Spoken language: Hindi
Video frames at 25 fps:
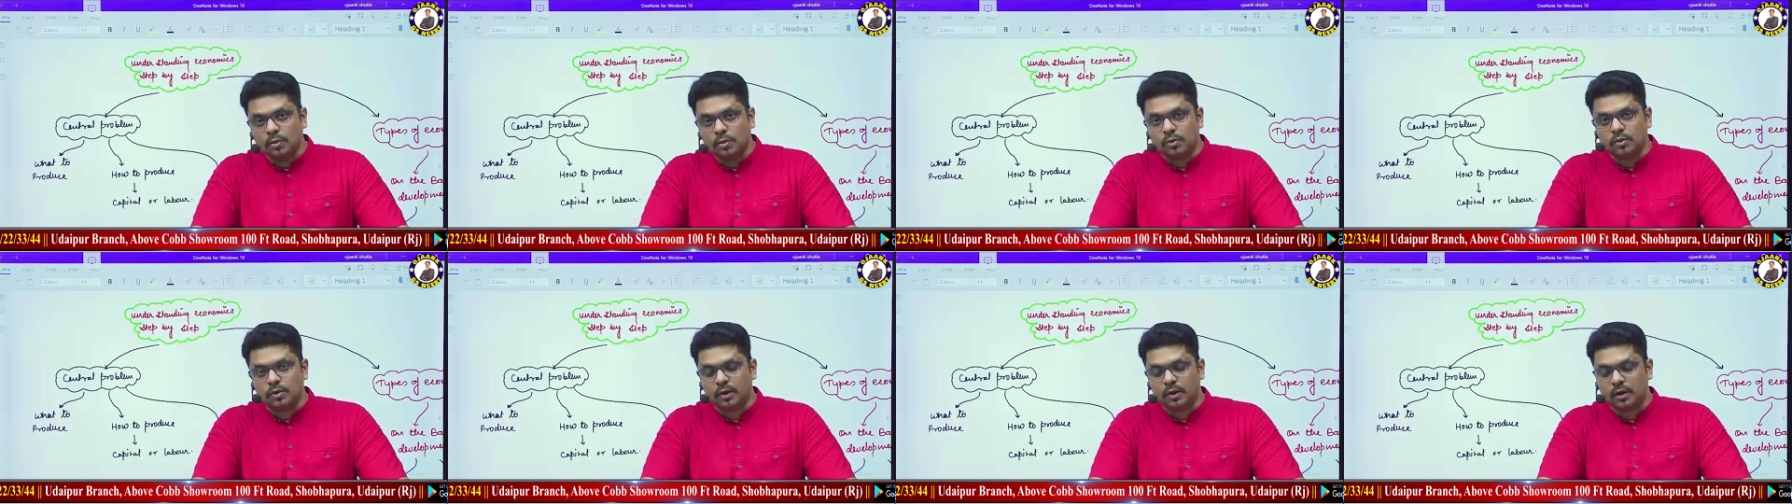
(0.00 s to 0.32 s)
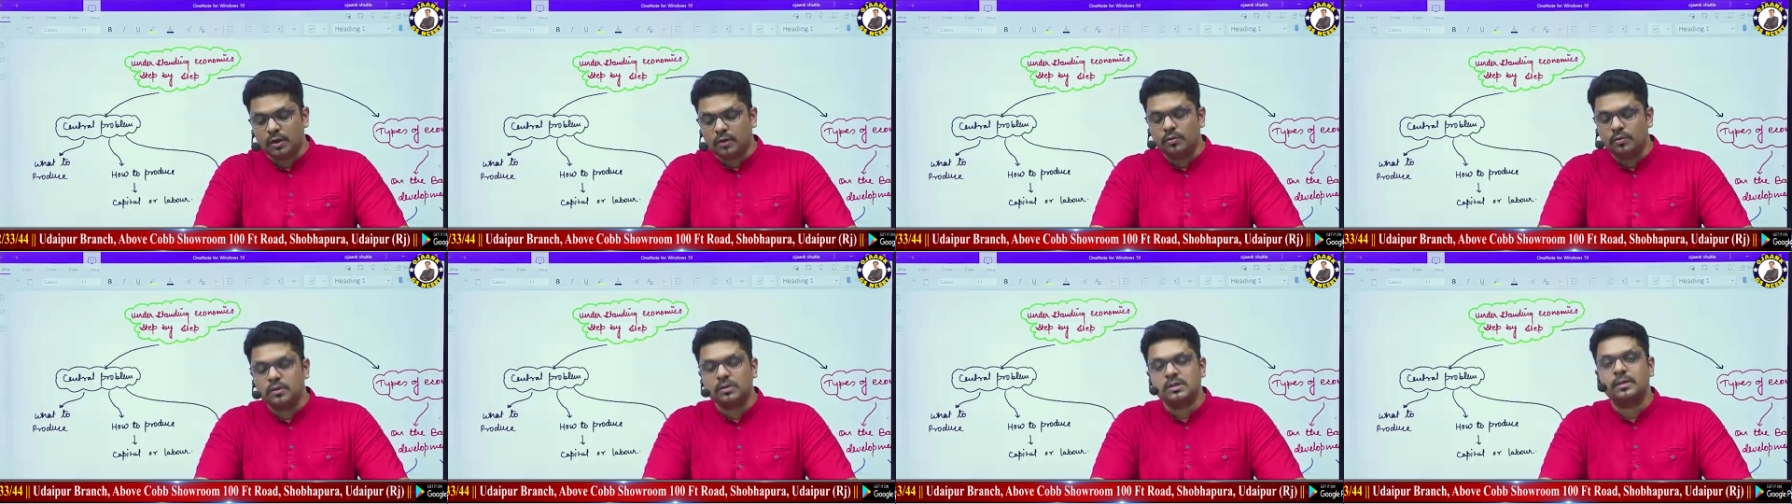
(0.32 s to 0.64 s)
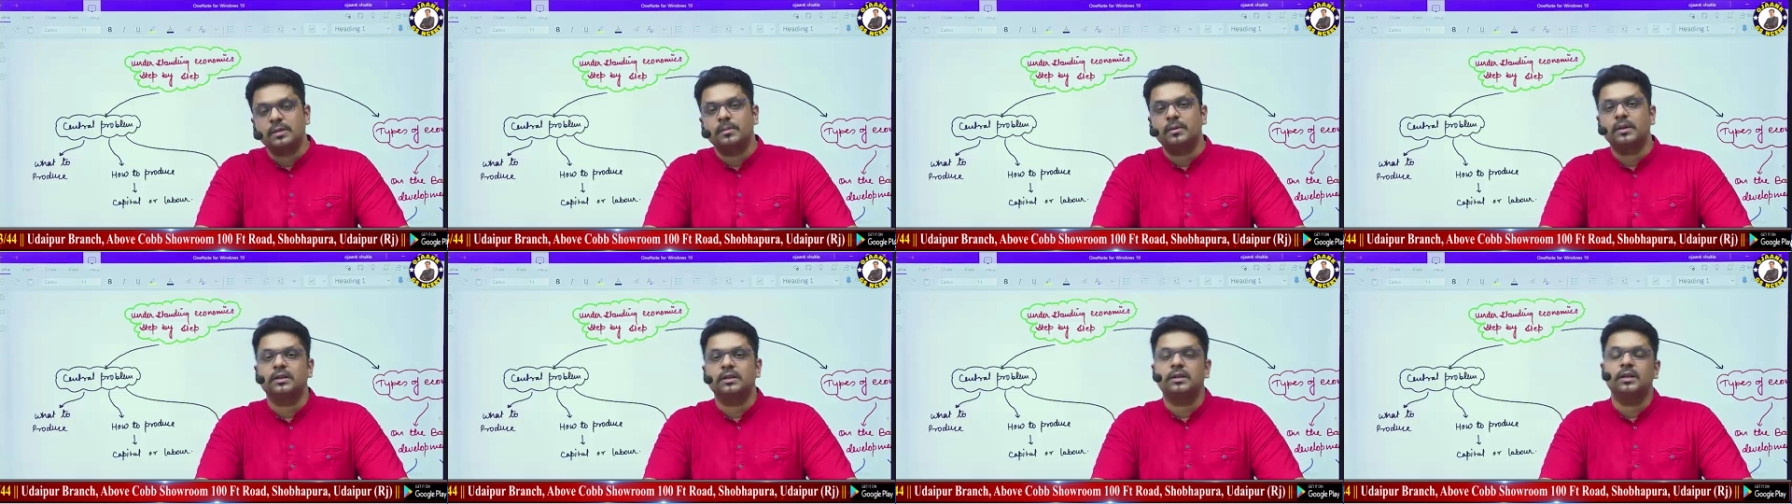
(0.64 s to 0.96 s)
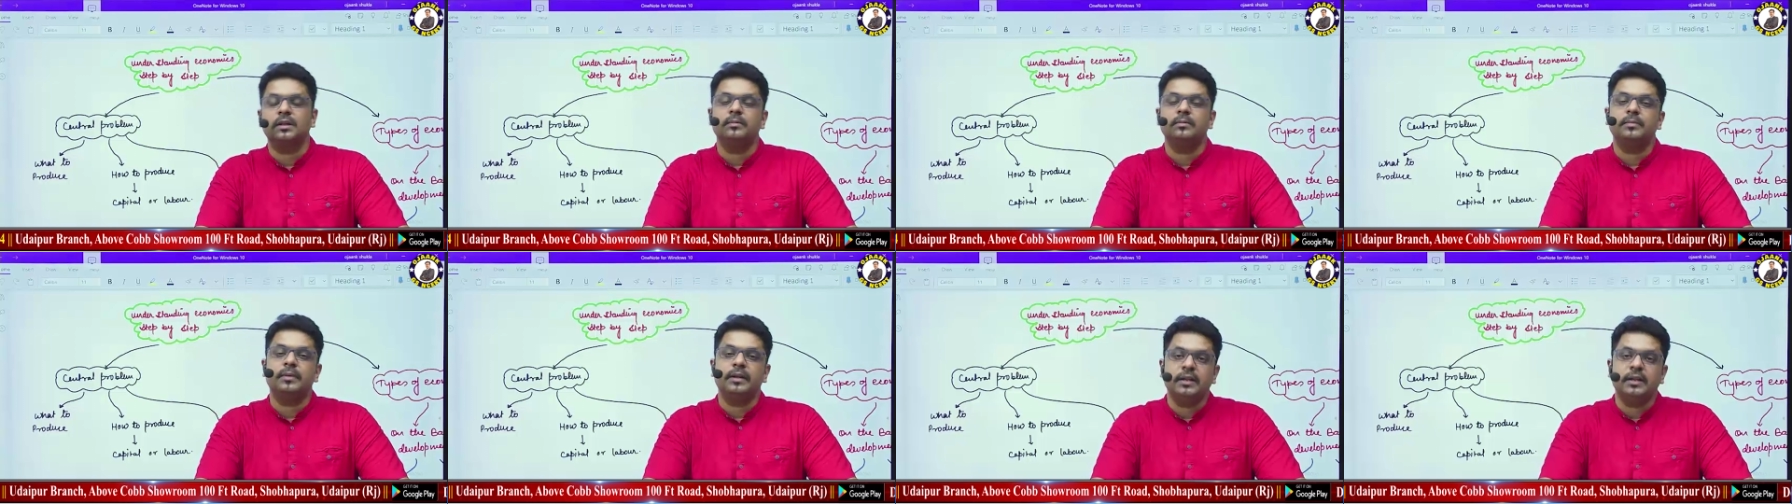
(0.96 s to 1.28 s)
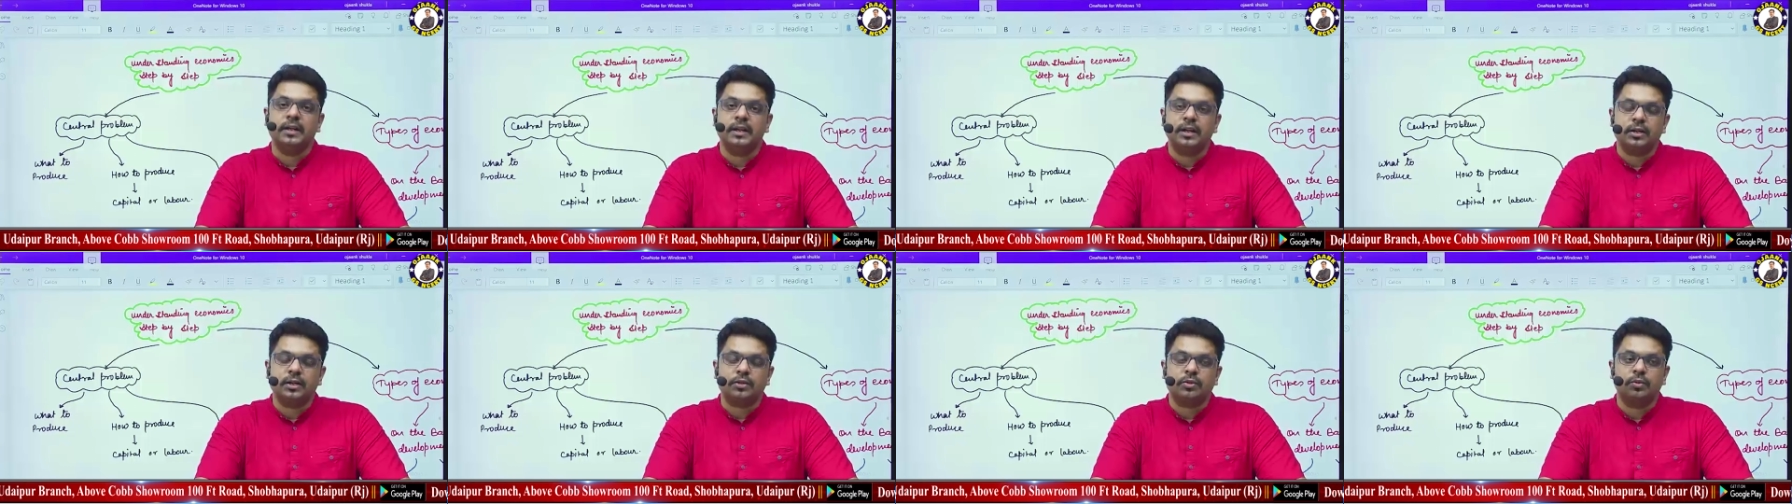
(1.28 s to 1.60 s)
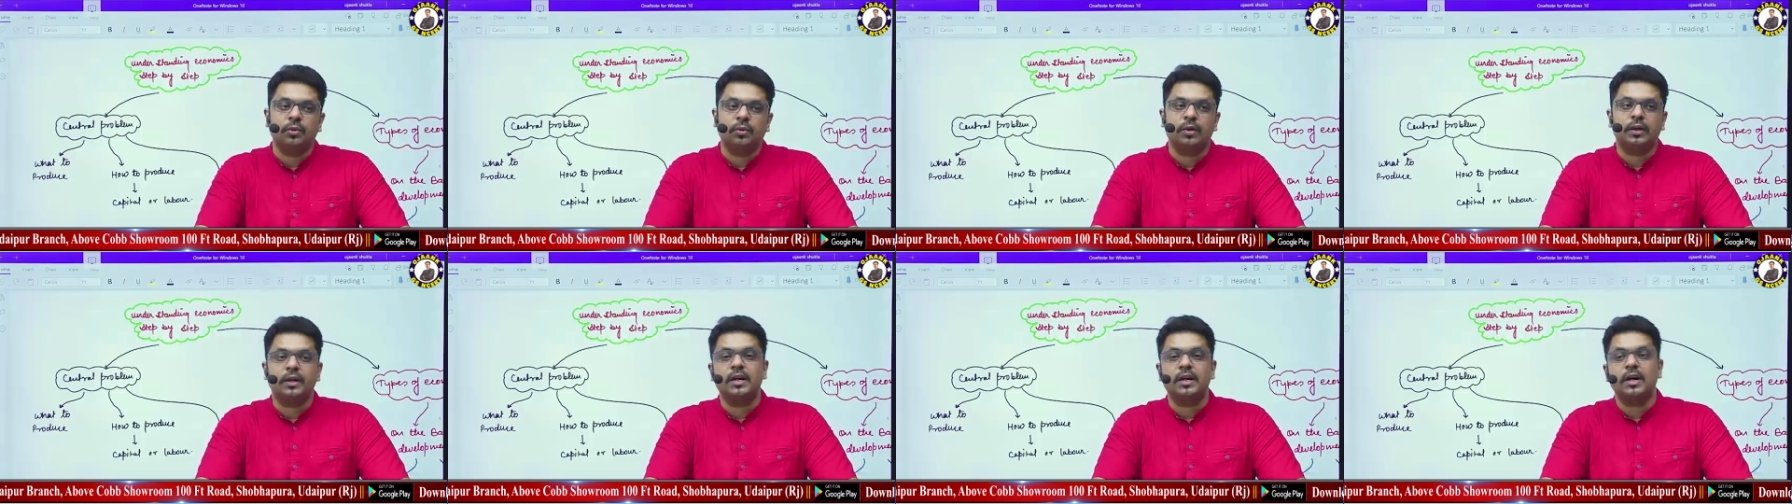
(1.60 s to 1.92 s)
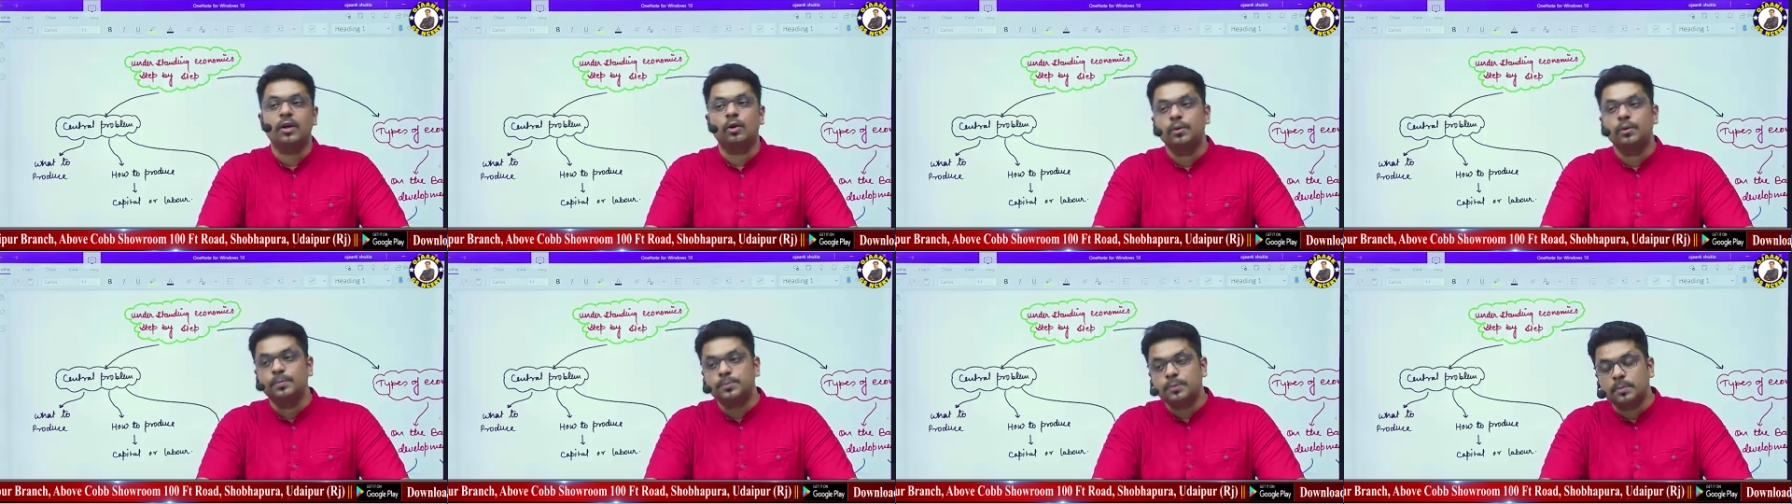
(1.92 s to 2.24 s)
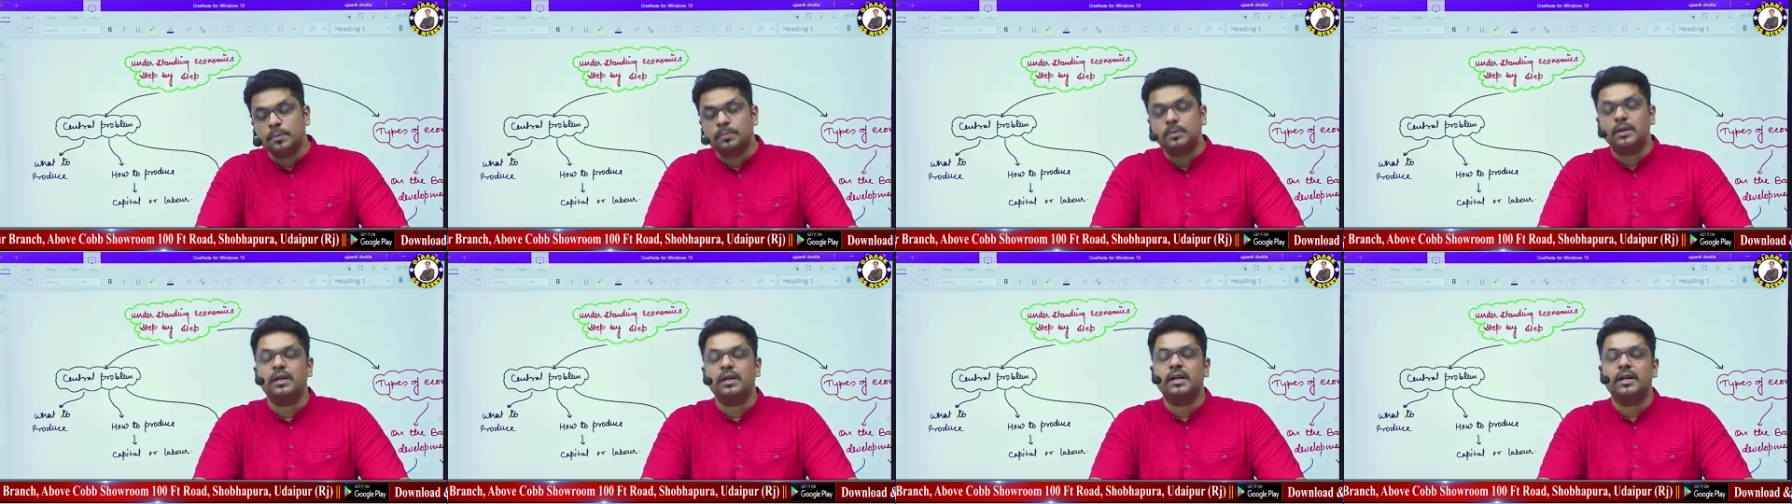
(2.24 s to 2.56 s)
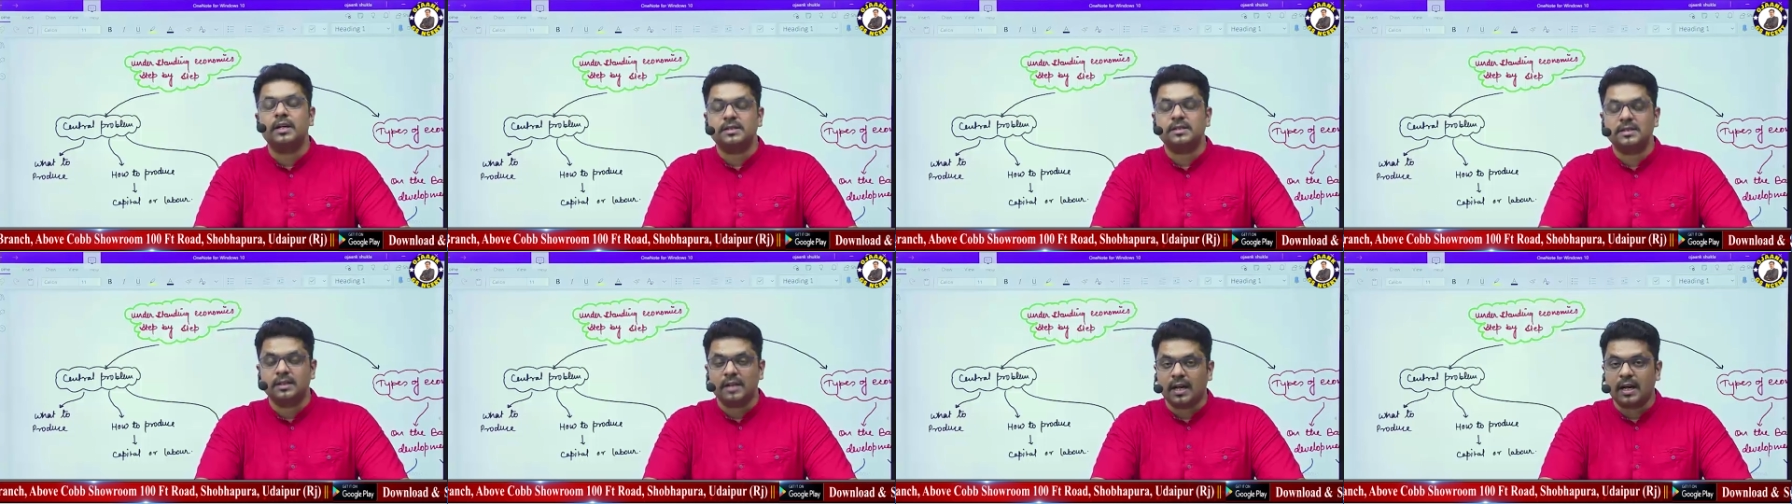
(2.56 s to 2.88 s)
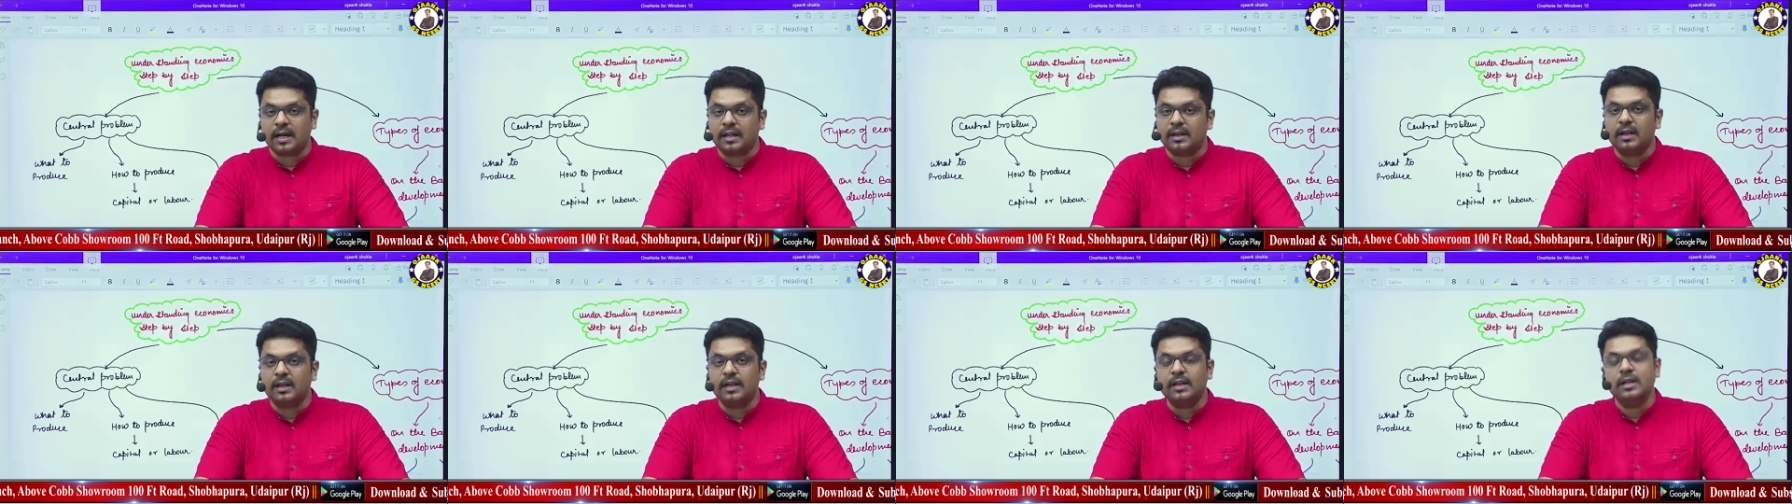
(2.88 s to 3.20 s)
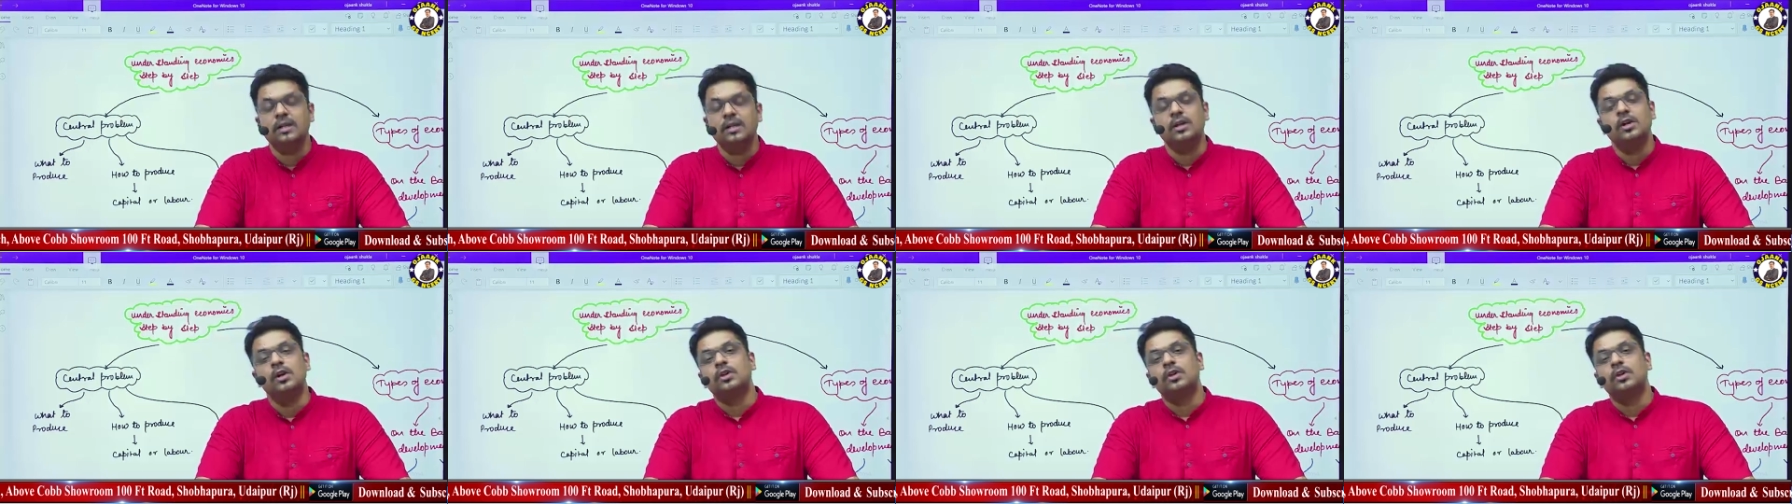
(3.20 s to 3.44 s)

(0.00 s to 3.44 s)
जो है वो समर्थन भी देना शुरू करे या गुपचुप तरीके से डायरेक्ट नहीं